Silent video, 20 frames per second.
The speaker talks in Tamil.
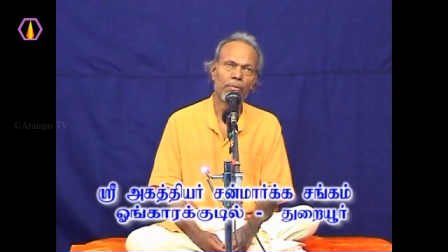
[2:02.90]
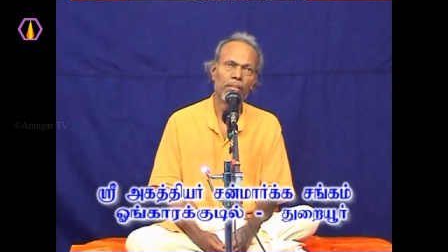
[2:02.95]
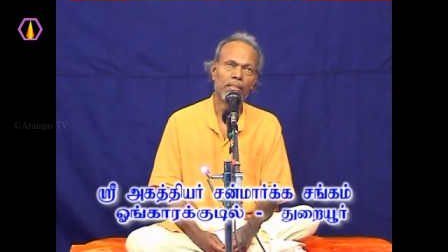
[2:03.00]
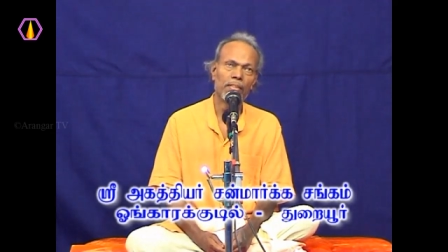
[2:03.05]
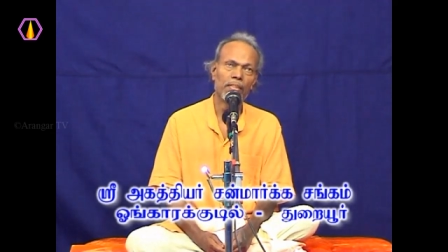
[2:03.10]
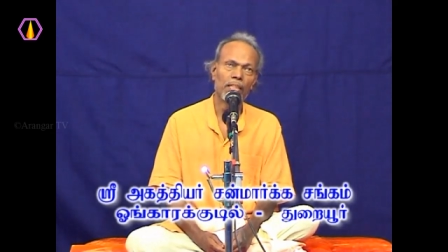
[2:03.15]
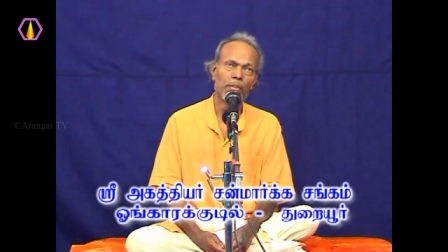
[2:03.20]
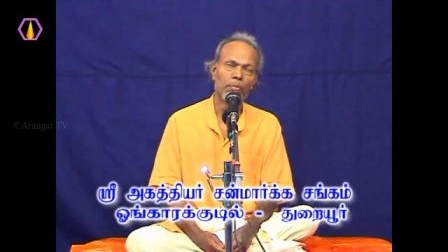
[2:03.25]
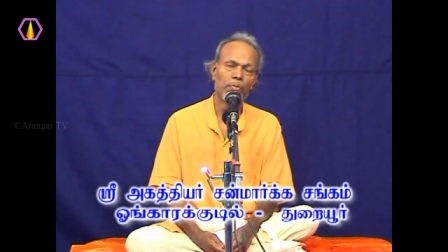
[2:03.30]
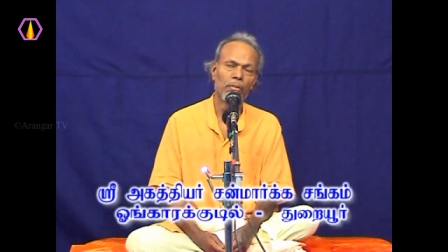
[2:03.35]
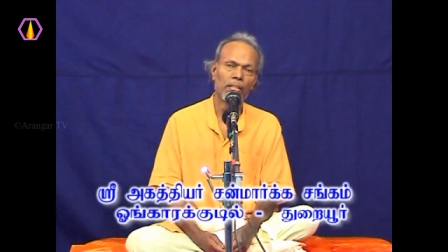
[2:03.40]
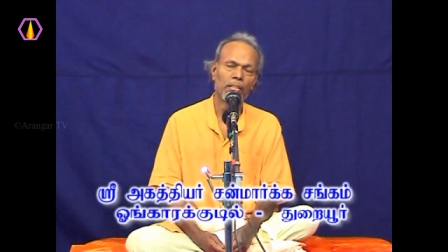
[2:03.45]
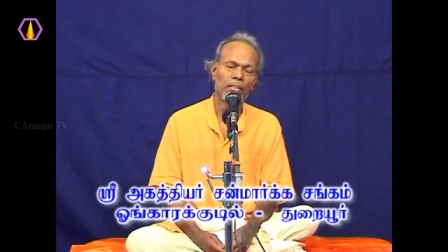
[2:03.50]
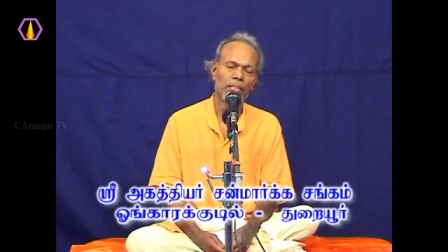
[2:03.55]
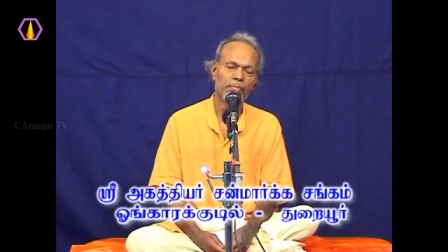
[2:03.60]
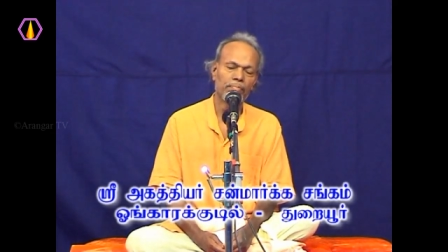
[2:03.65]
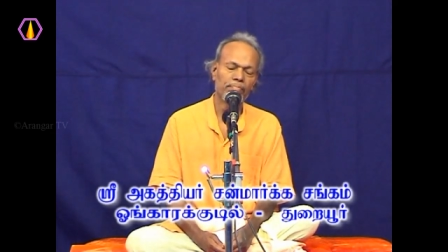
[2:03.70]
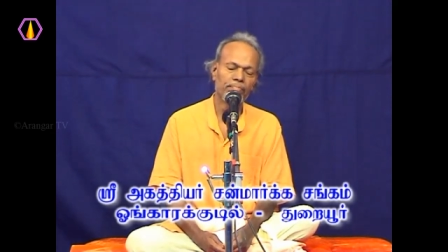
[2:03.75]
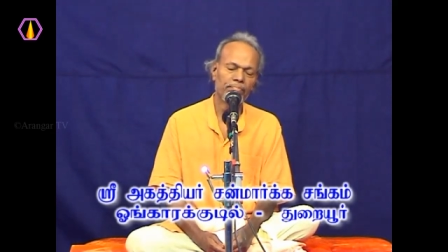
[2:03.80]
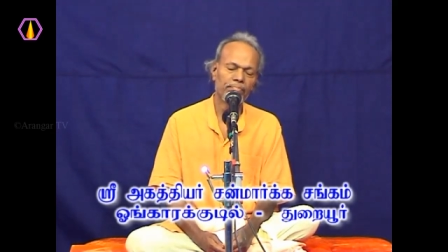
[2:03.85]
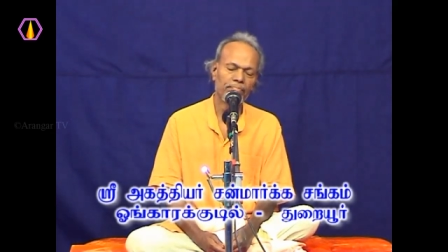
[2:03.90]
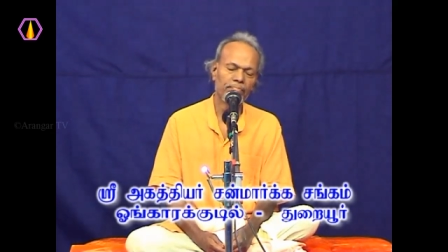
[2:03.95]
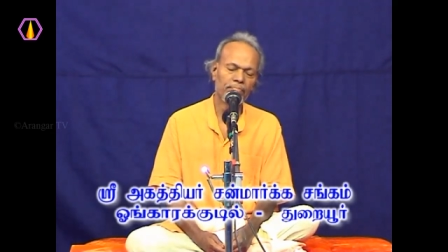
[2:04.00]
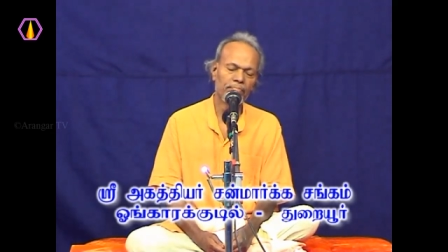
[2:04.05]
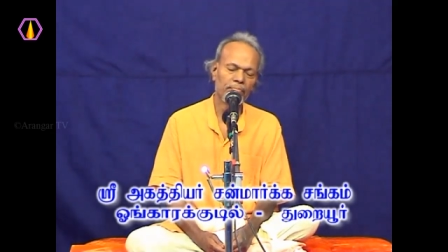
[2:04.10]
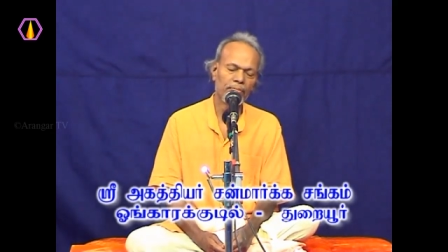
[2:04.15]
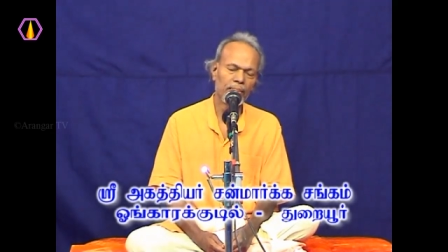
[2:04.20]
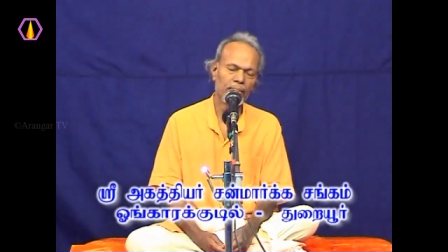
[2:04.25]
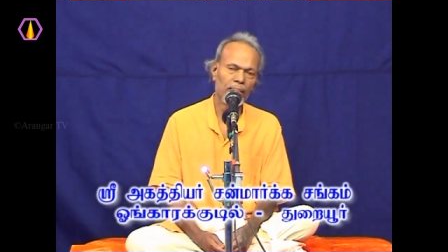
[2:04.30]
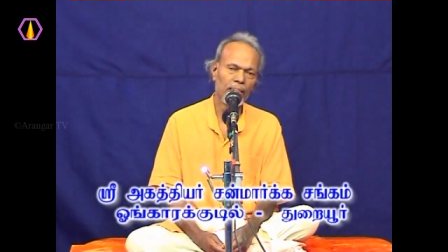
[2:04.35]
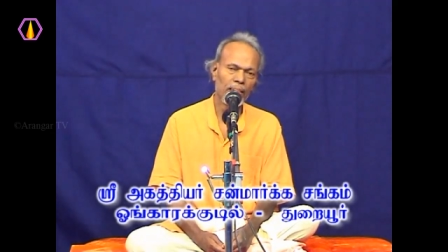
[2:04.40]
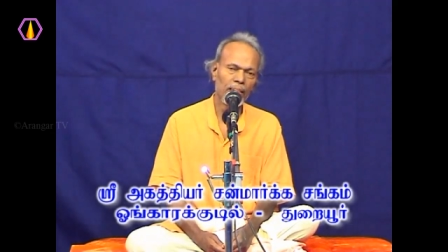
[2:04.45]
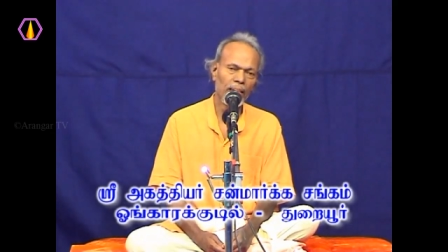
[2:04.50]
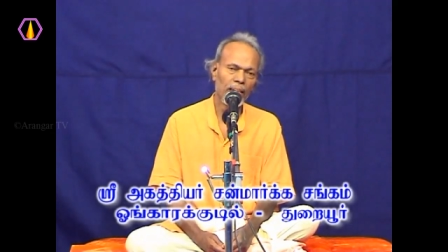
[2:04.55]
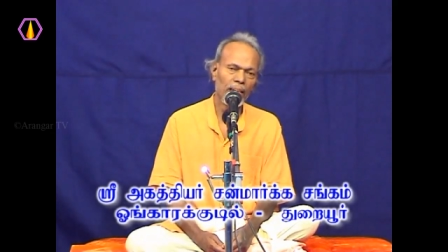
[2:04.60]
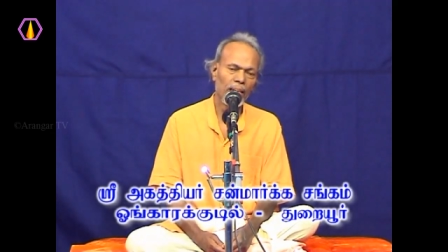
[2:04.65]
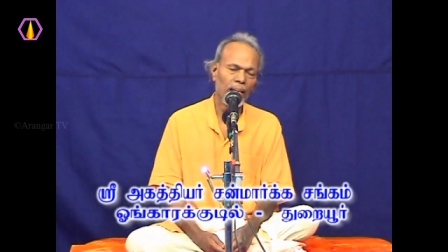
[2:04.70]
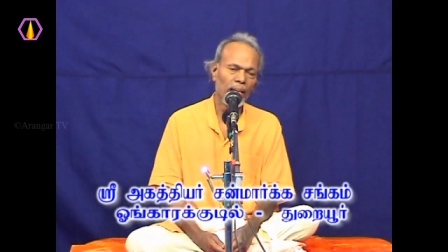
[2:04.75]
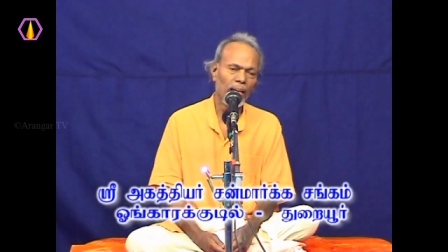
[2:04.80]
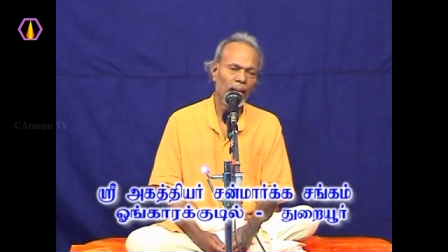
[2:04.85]
பேர் சத் மார்க்கம்
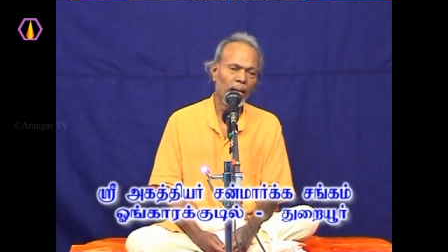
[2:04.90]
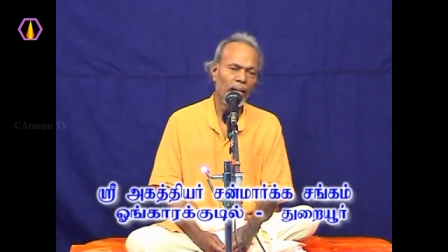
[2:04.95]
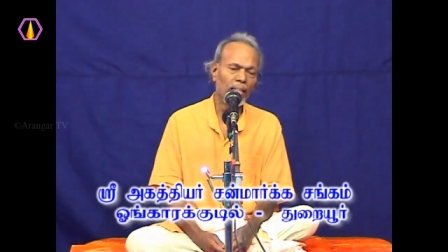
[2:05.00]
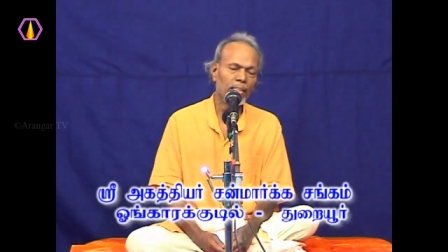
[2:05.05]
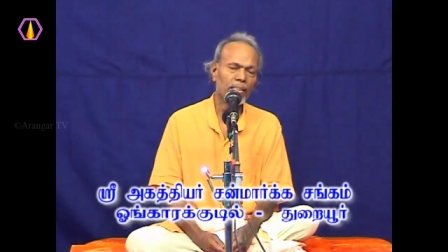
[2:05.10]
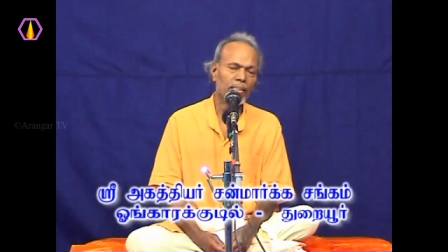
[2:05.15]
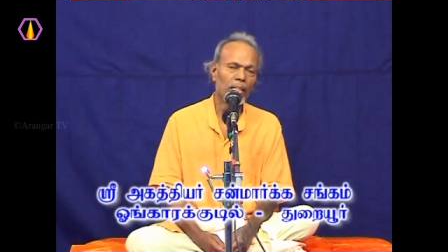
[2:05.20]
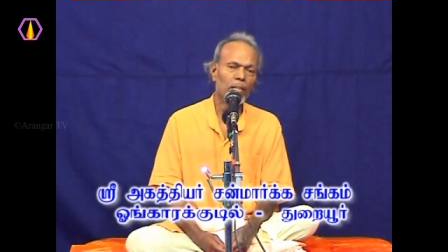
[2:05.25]
அது